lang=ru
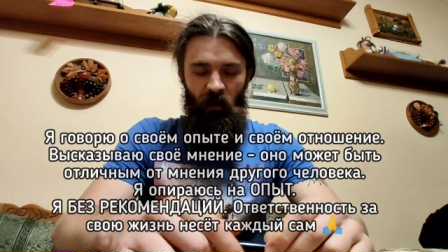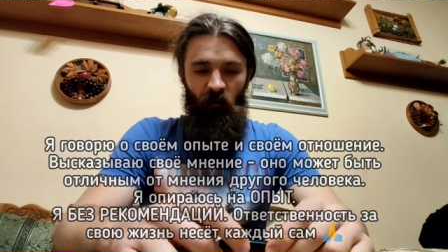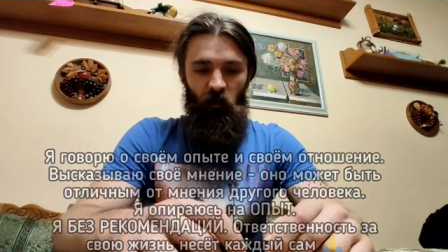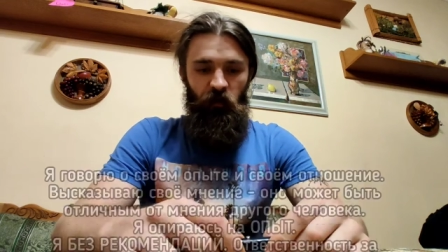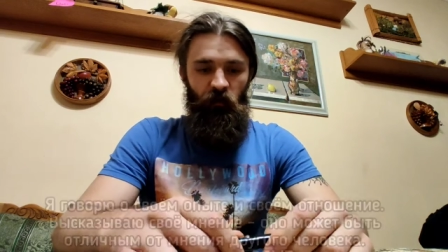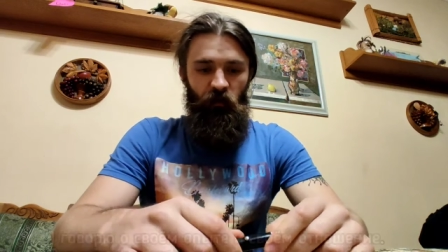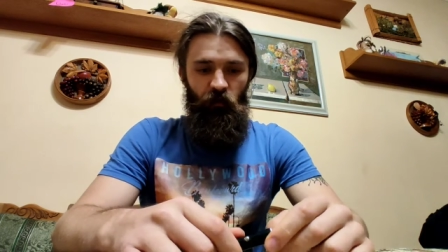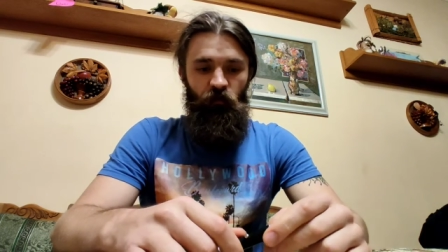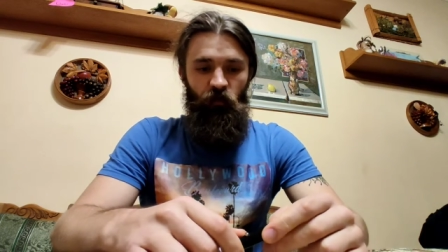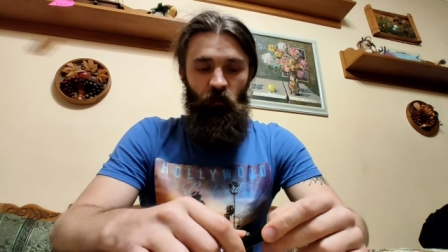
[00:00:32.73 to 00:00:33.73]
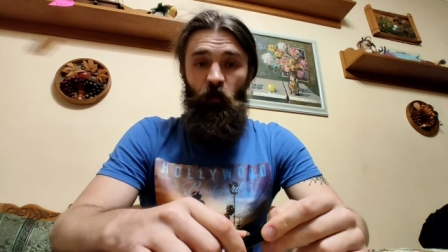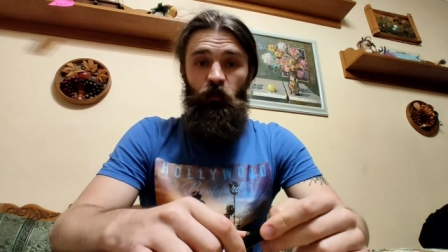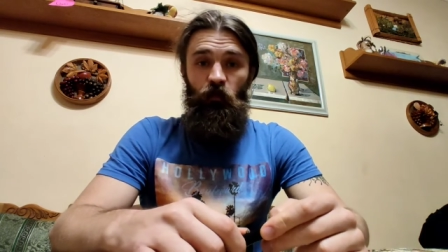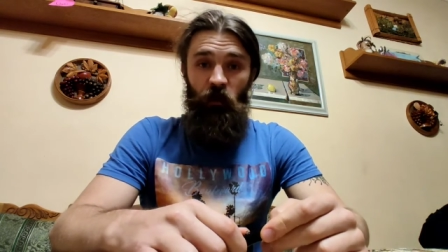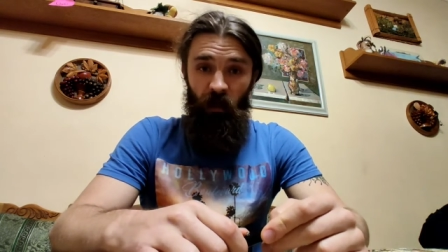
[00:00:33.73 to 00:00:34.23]
В общем, суть в чем? В том,
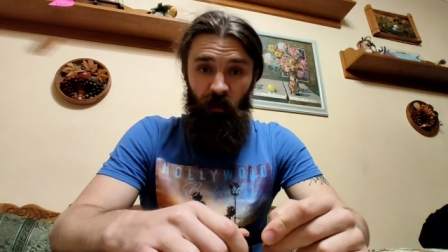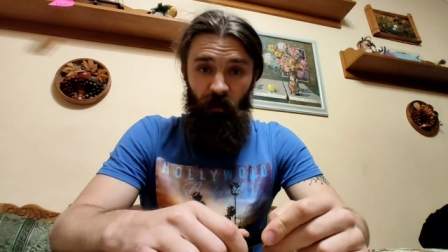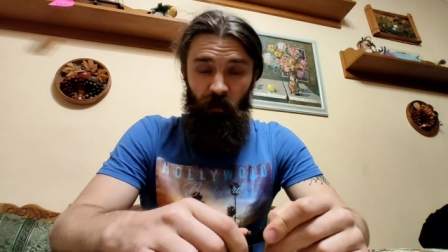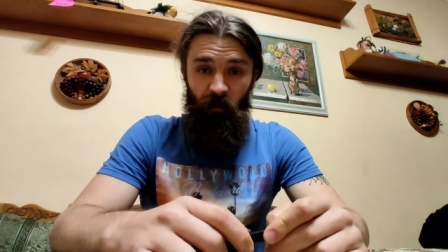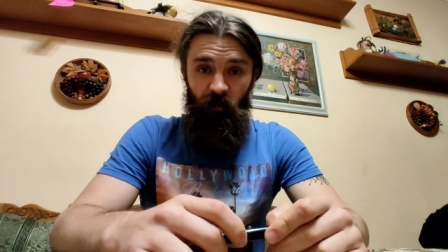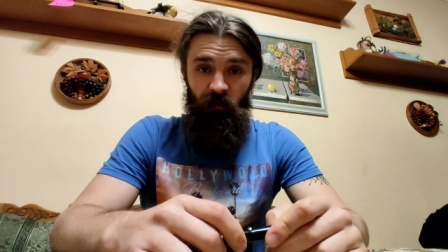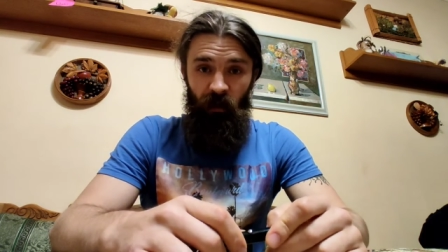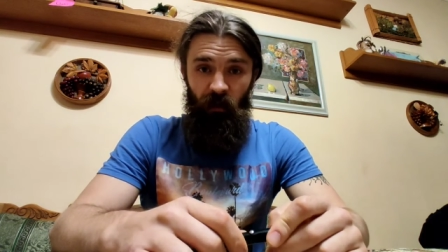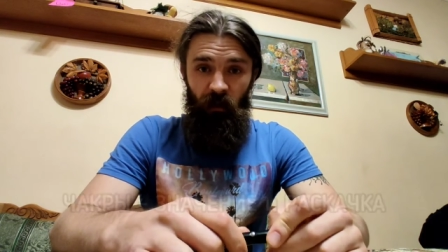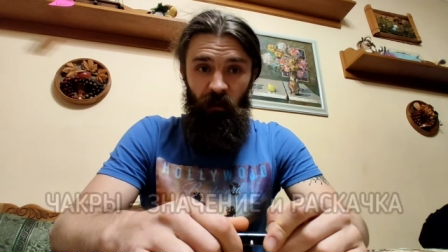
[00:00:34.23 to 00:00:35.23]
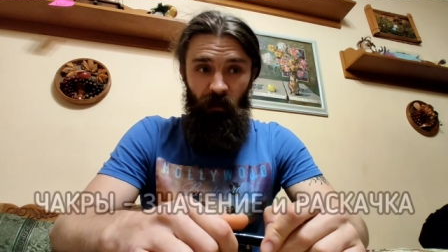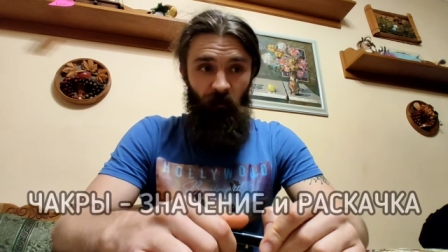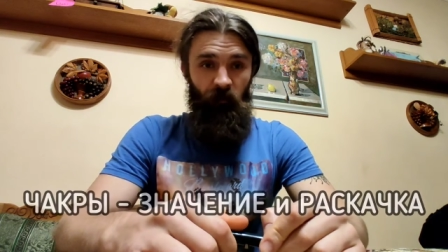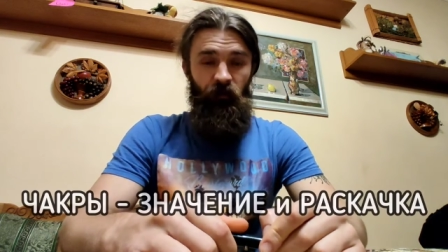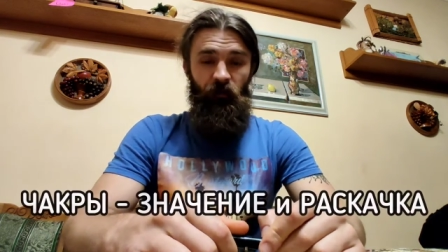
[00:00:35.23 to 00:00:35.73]
что чакры наши закрыты.
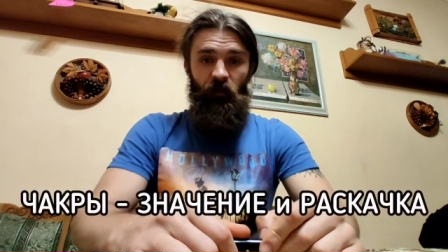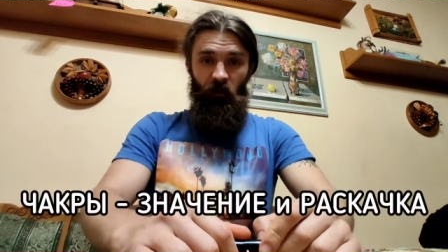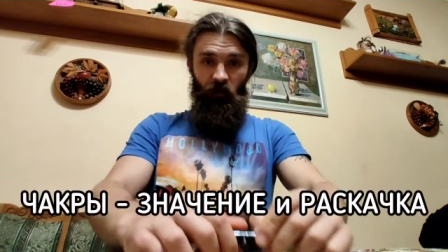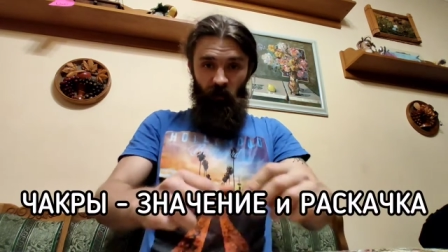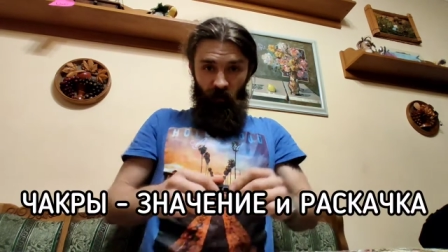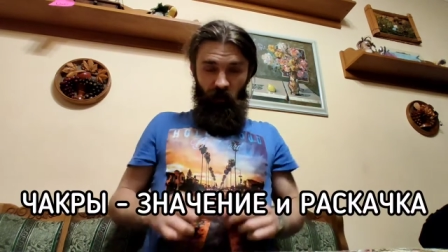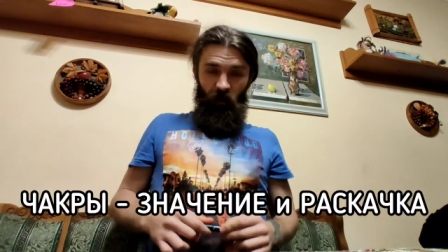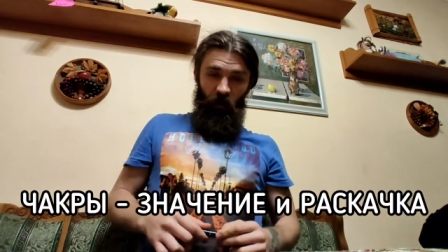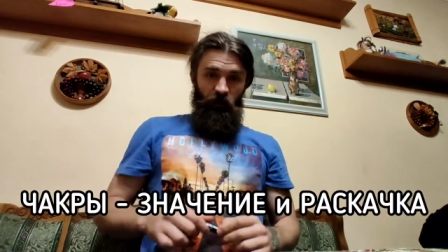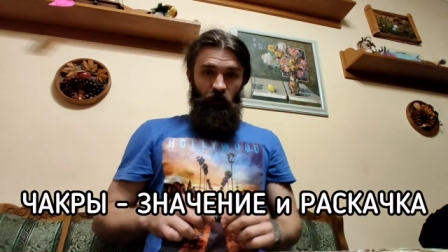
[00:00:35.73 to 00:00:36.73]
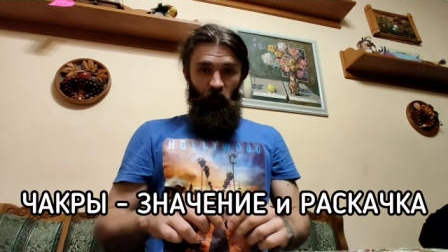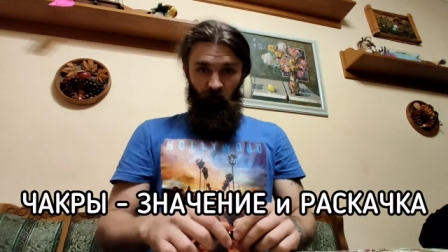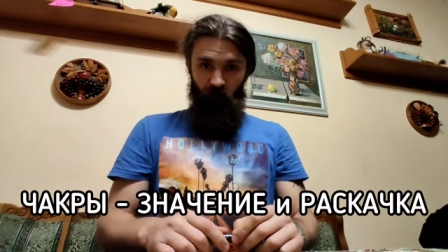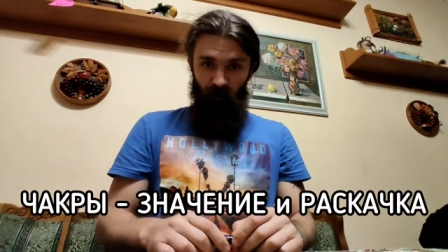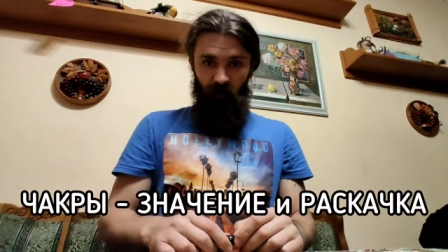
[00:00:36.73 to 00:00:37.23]
То есть наш чакральный столб,
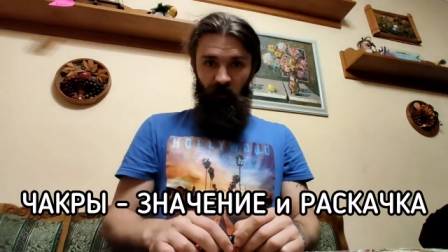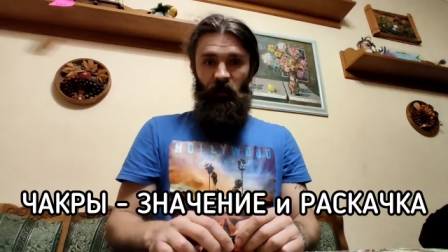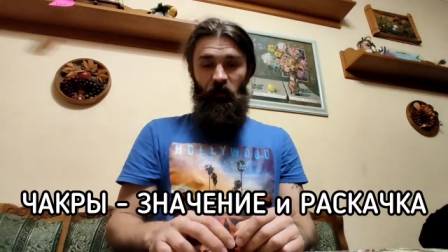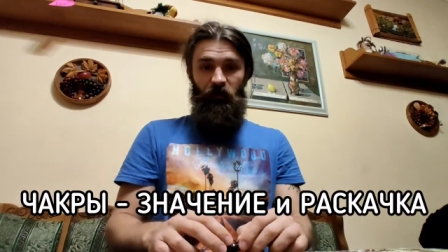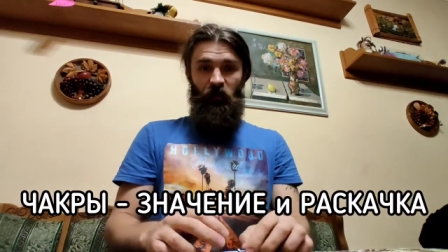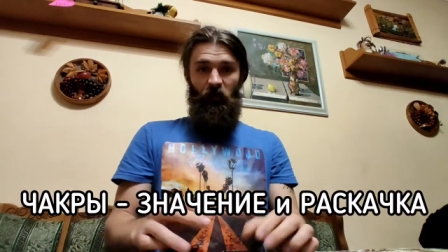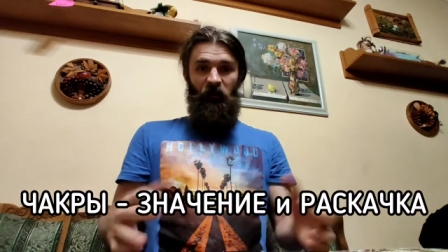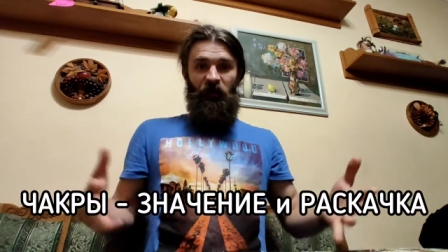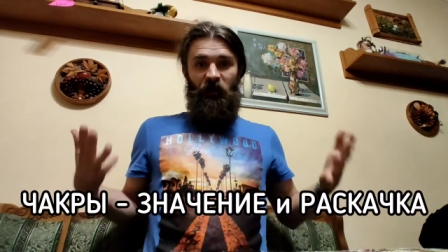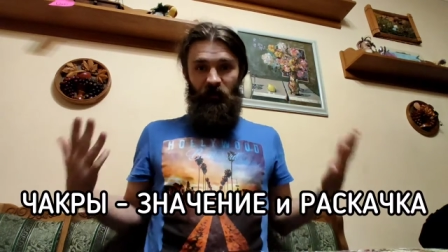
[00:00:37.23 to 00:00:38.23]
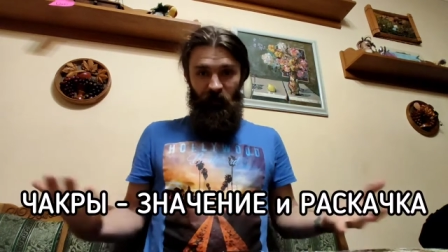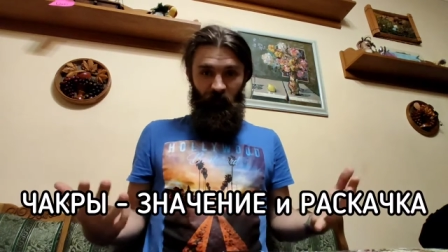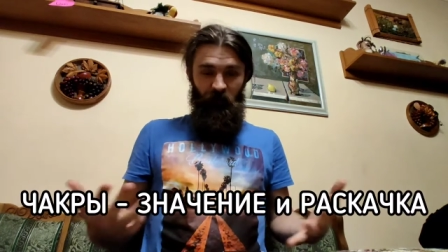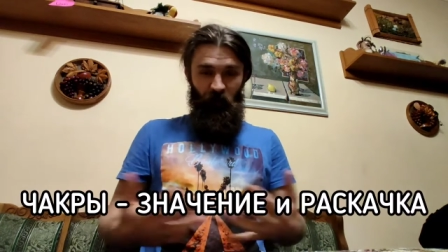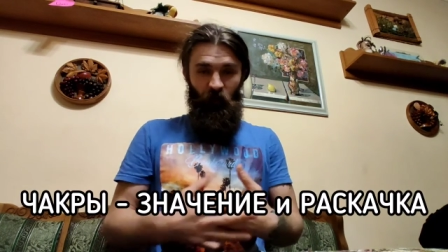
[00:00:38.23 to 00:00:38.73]
я вот сейчас сказал и сам
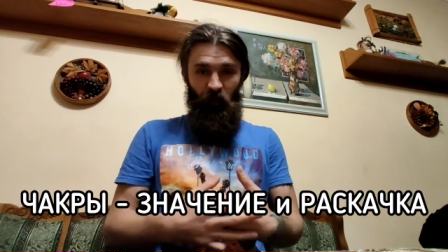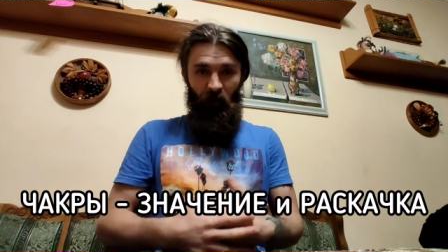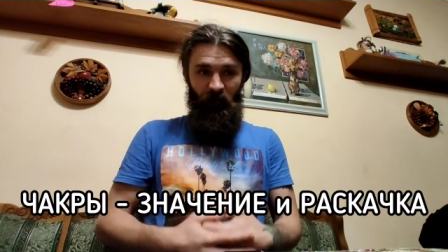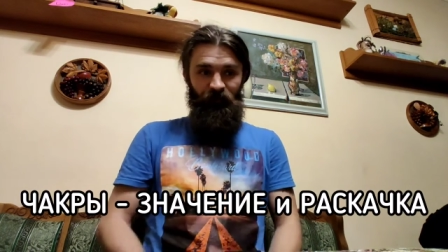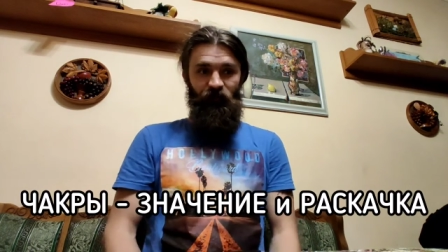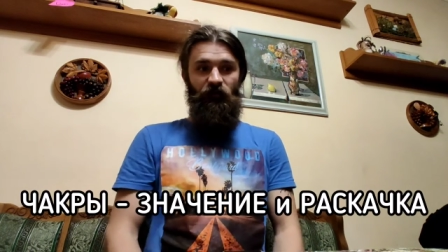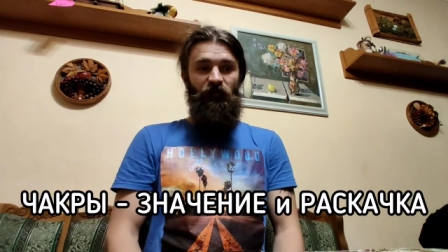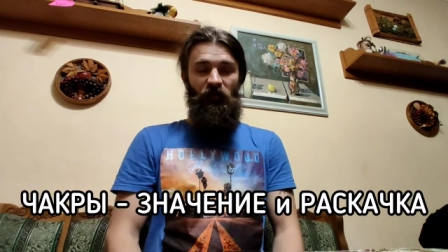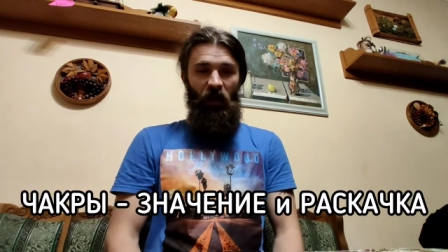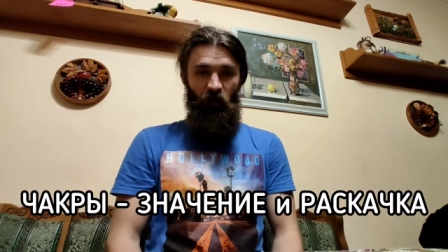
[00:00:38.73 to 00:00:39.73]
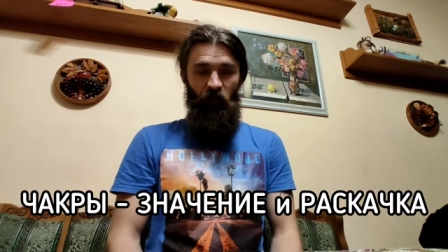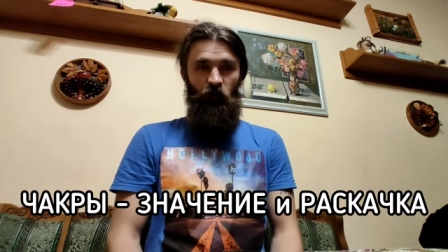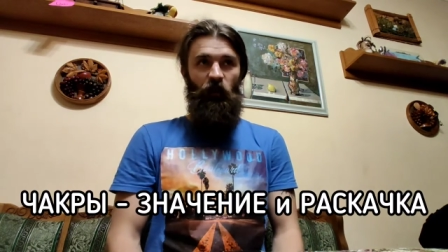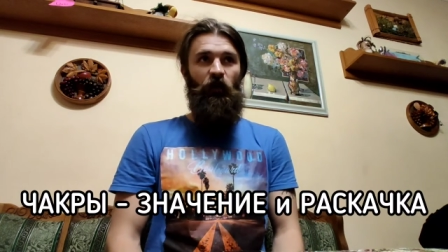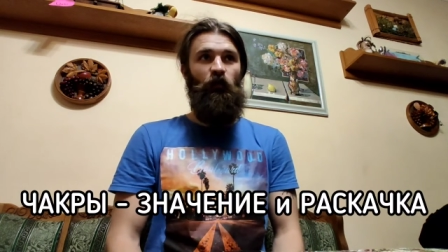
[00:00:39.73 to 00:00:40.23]
сделал спину прямо, потому
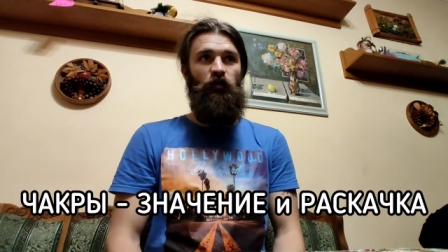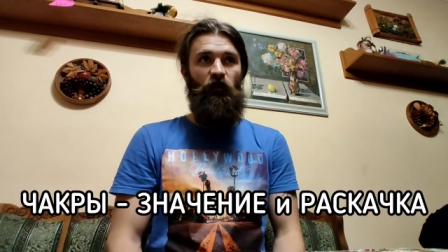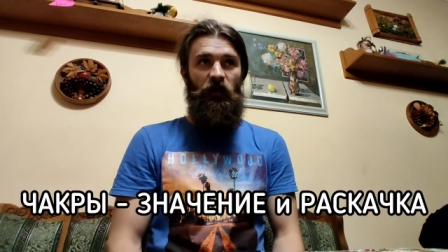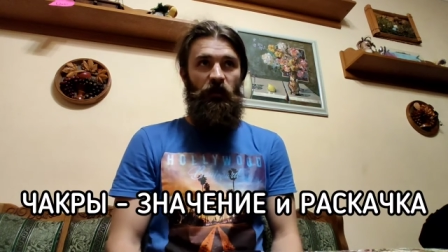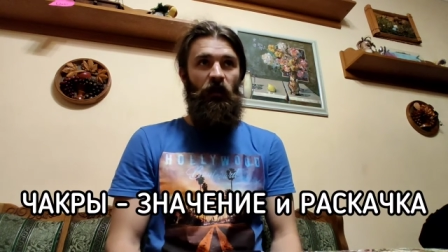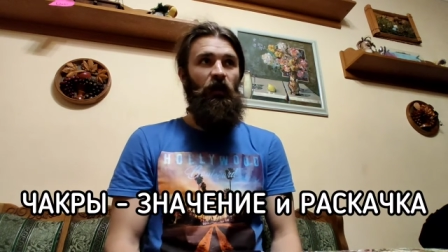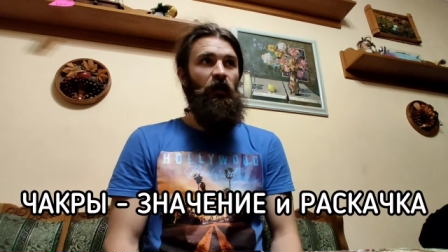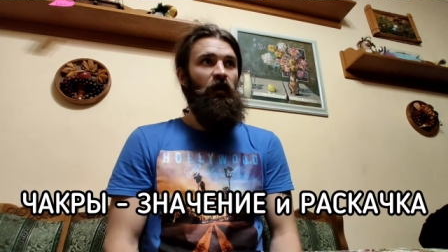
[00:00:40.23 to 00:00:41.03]
что это очень важно.